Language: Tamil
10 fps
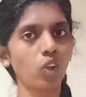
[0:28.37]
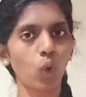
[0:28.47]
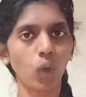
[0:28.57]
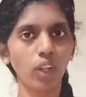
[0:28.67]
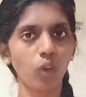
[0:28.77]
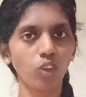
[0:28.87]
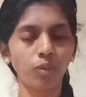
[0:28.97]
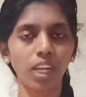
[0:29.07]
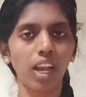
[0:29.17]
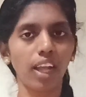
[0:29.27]
க்ரானிக்
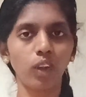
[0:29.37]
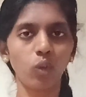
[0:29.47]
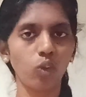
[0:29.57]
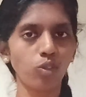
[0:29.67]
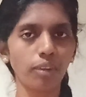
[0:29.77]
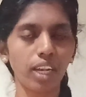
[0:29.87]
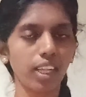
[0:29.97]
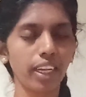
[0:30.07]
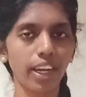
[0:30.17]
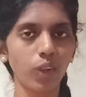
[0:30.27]
ஹாஸ்பிட்டல் அக்யூட்
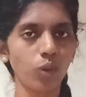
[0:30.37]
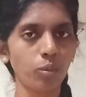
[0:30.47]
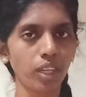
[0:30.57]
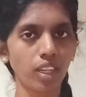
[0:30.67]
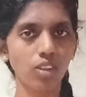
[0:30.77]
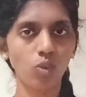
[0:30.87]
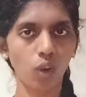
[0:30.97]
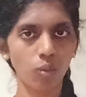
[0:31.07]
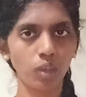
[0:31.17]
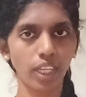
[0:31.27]
ஹாஸ்பிட்டல் தான் கிடைக்கும் அப்படிங்கிறது
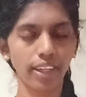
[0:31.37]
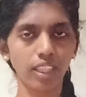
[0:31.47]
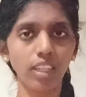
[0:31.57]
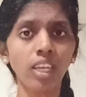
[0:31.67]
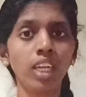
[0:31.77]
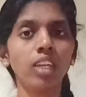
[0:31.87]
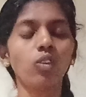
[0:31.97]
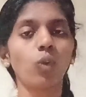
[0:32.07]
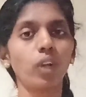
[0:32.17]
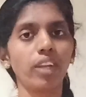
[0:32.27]
சொல்ல முடியாது
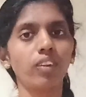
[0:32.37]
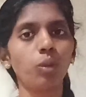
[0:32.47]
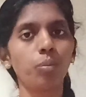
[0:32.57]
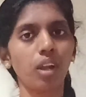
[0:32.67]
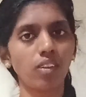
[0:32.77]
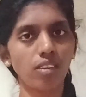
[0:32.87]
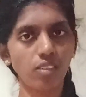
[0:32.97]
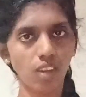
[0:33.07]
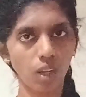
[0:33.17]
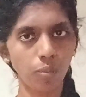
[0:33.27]
ஸோ நீங்கள் வந்து
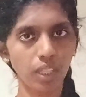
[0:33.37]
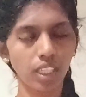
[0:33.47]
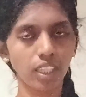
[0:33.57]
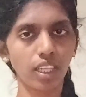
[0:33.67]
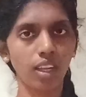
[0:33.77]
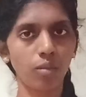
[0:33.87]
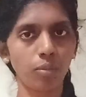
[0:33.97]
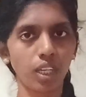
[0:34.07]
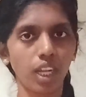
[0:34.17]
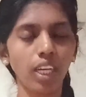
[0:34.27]
ப்ராசஸ் ஸ்டார்ட் பண்ணுறீங்க
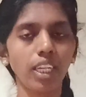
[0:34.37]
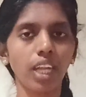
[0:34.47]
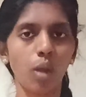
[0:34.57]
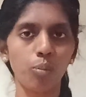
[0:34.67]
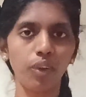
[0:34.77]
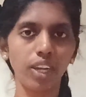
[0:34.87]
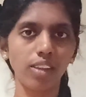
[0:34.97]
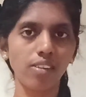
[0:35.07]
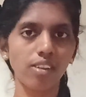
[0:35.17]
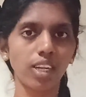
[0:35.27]
அப்படின்னா நீங்கள் அப்போ
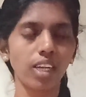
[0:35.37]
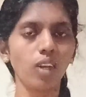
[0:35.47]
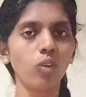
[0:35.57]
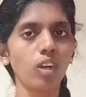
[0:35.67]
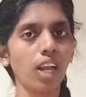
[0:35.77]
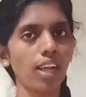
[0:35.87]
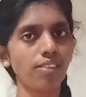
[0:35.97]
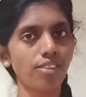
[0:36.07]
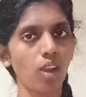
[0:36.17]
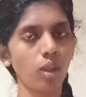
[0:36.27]
என்ன செஞ்சுருங்கன்னா ஒரு
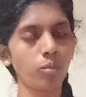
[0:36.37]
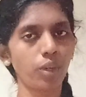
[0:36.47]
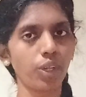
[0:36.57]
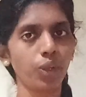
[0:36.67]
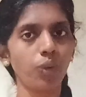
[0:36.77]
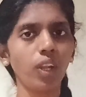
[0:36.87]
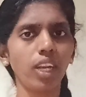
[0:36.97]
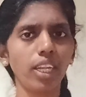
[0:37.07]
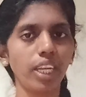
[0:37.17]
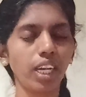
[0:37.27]
கிளாஸ் ஜாயின் பண்ணியோ
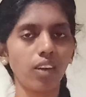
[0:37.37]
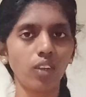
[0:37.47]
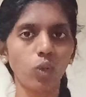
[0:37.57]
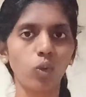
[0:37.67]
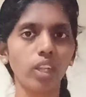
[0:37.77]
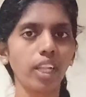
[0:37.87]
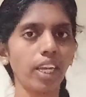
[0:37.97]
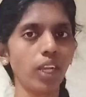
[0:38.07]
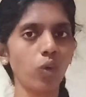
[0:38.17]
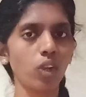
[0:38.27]
இல்லை நீங்களாவே கூட
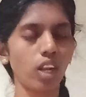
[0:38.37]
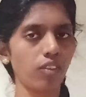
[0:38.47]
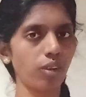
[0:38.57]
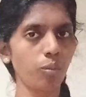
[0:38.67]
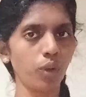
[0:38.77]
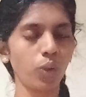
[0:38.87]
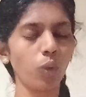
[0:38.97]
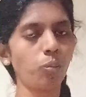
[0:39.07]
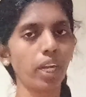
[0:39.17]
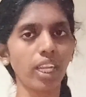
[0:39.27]
தனியாக கூட ரெஃபர்
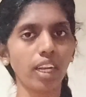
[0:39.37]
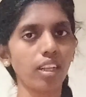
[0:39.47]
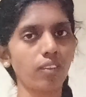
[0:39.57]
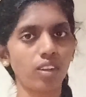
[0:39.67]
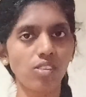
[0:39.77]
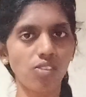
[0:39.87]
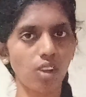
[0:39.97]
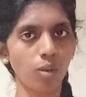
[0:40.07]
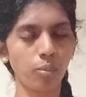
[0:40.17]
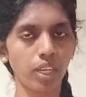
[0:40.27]
பண்ணியோ படிக்கிறதுக்கு வந்து
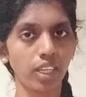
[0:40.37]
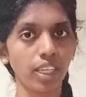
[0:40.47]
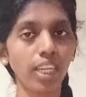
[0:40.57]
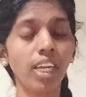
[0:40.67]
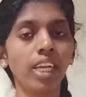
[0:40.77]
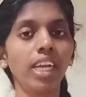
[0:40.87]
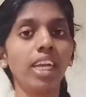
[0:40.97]
ஸ்டார்ட் பண்ணுங்கள்